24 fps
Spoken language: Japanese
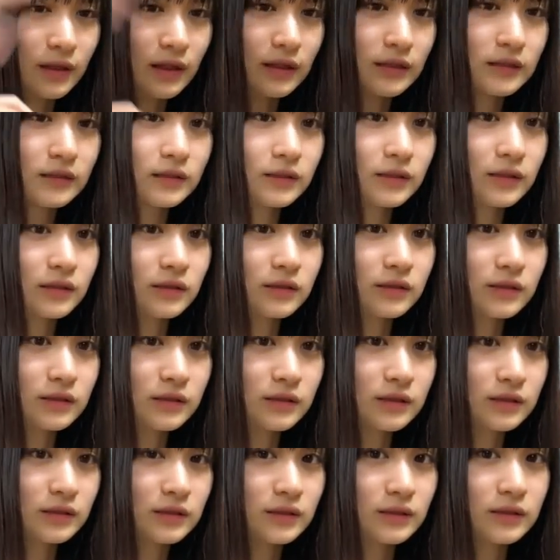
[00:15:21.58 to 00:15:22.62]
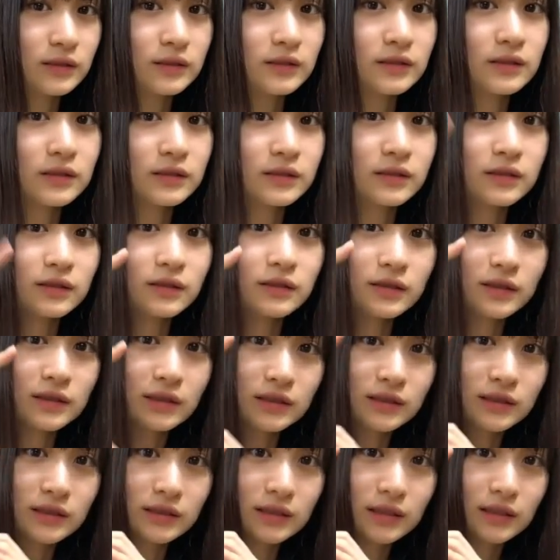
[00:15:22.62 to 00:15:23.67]
十6 5
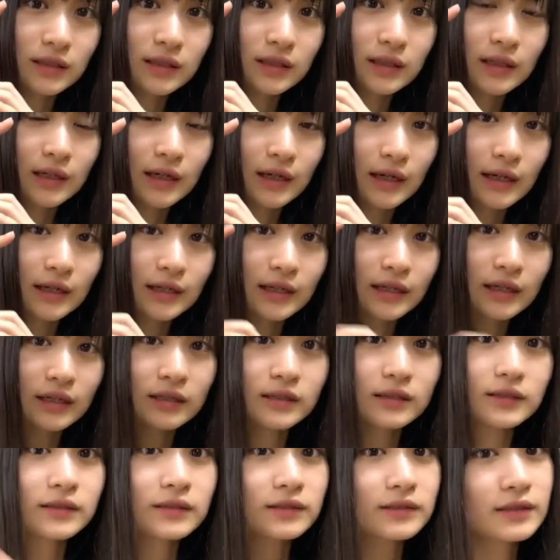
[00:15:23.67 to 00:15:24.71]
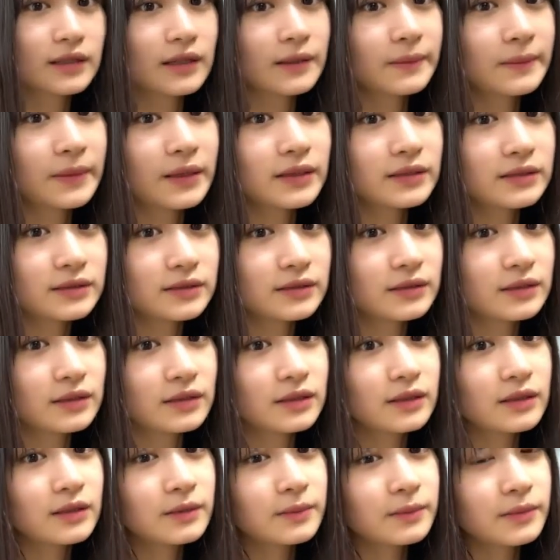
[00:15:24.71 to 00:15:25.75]
日ありがとうございます
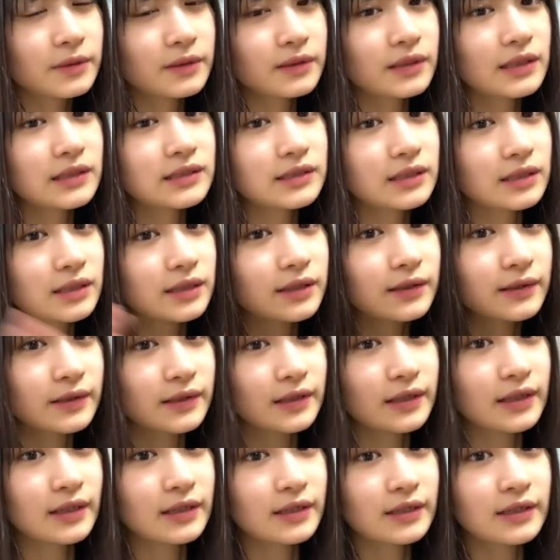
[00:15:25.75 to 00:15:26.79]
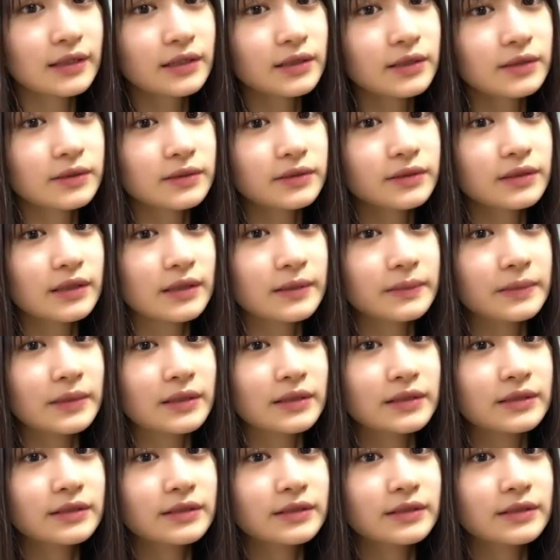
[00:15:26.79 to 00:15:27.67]
ポンタさんかわいいありがとうございます